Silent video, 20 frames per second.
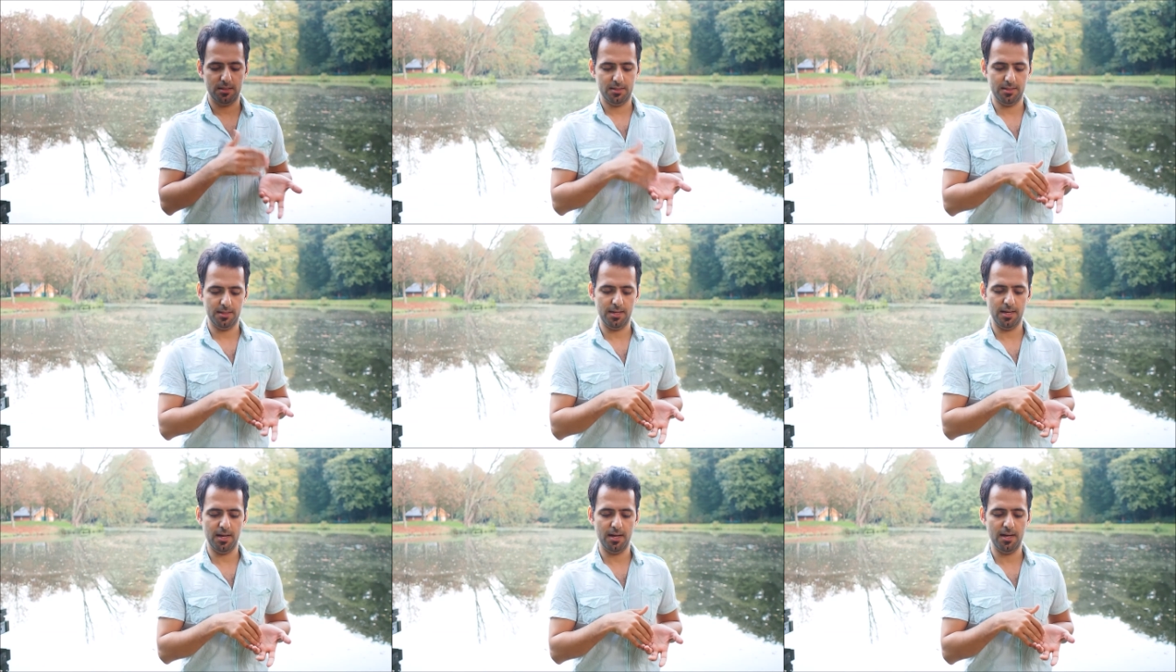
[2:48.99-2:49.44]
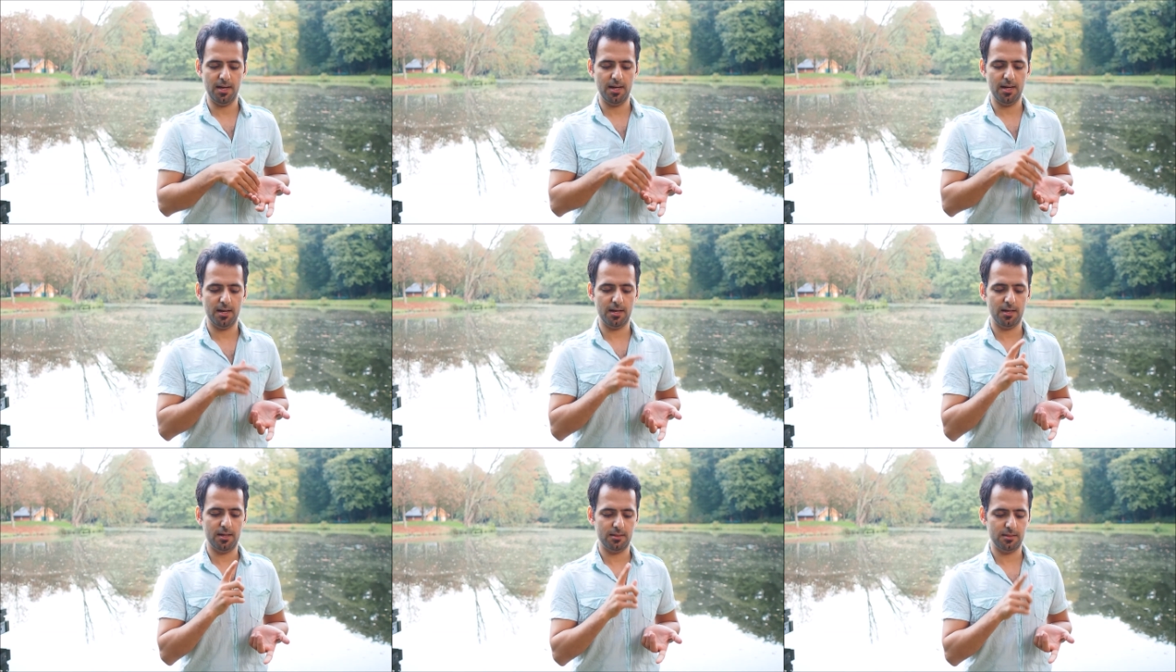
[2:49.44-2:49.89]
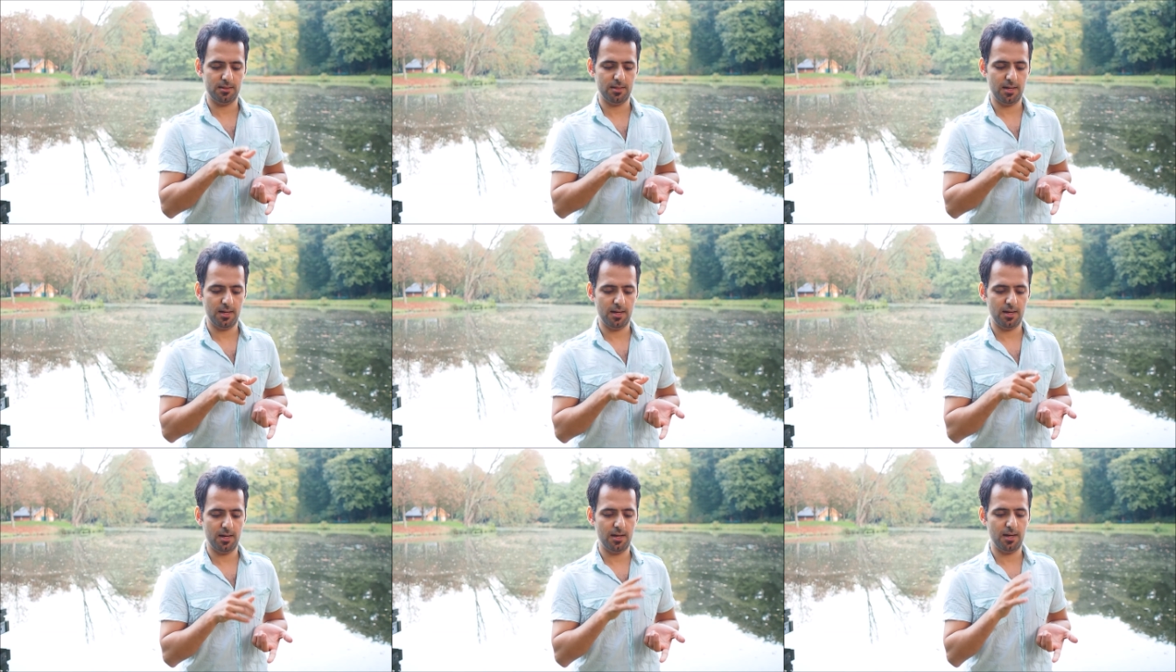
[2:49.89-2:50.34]
تيا
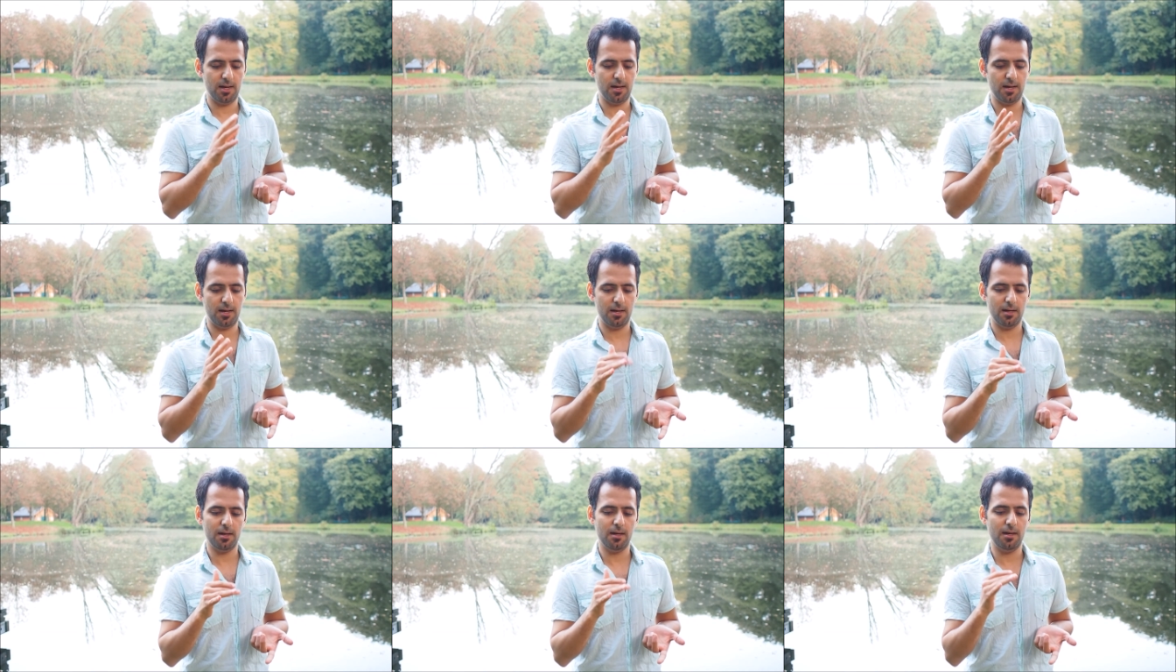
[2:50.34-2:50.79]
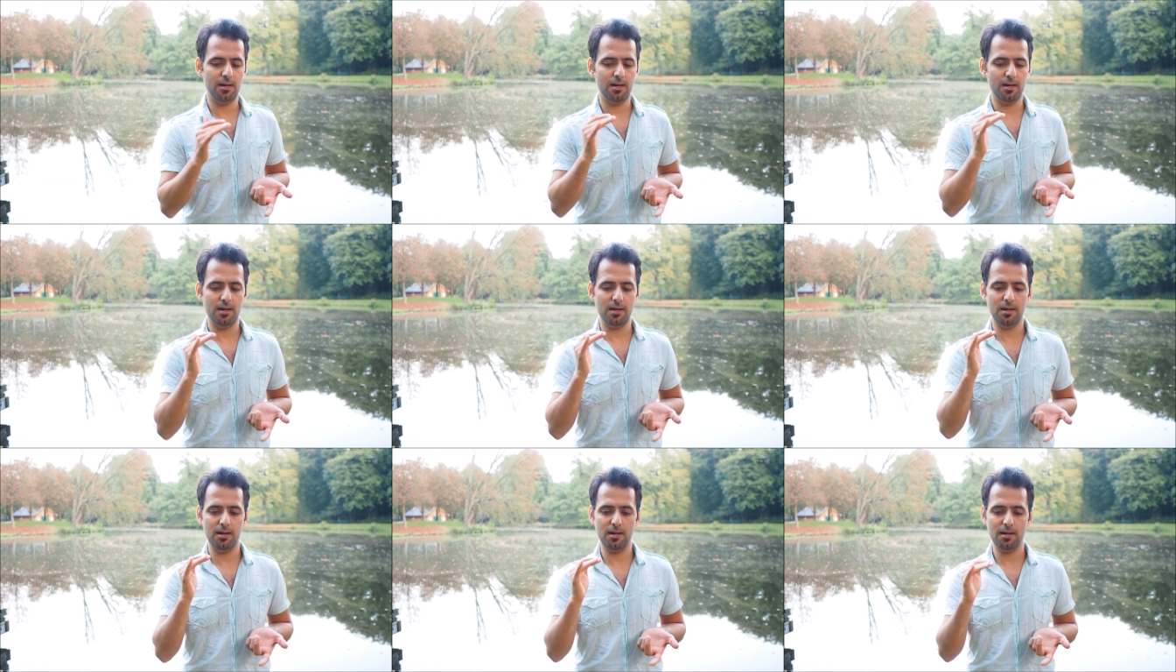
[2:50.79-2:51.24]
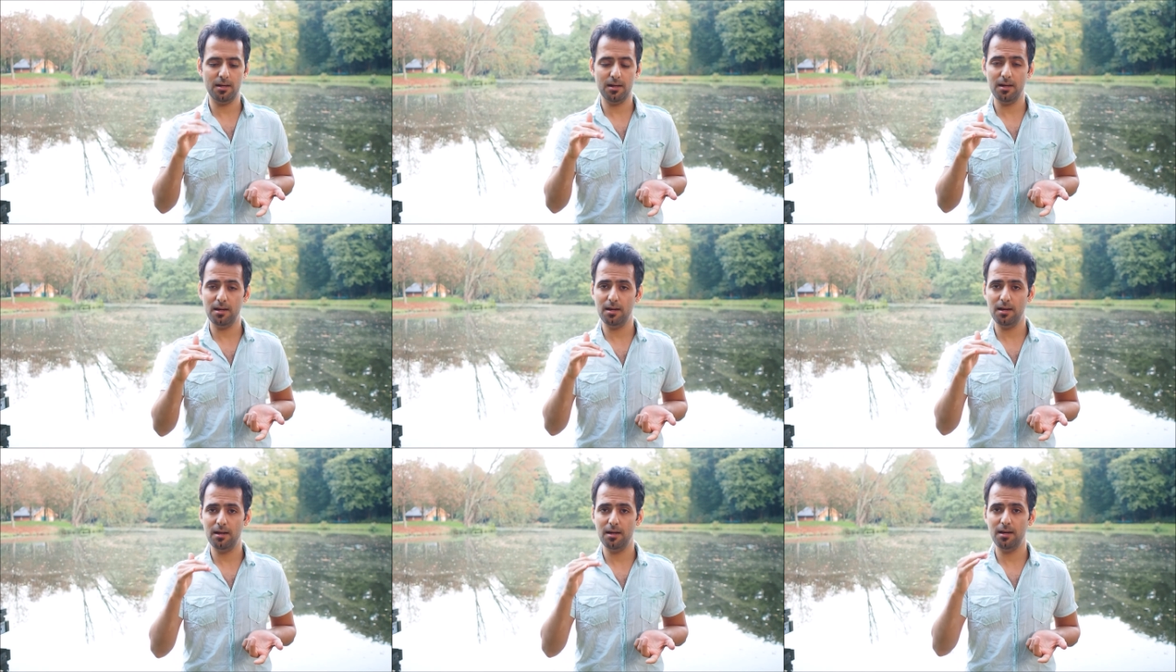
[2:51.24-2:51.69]

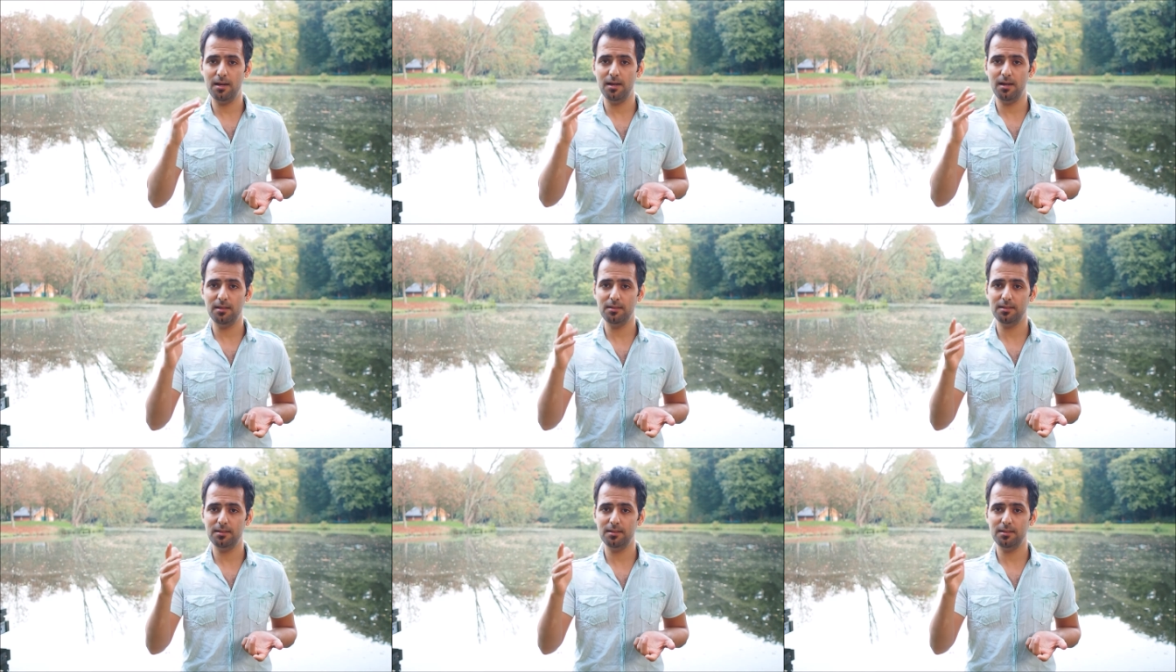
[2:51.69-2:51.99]
تارارا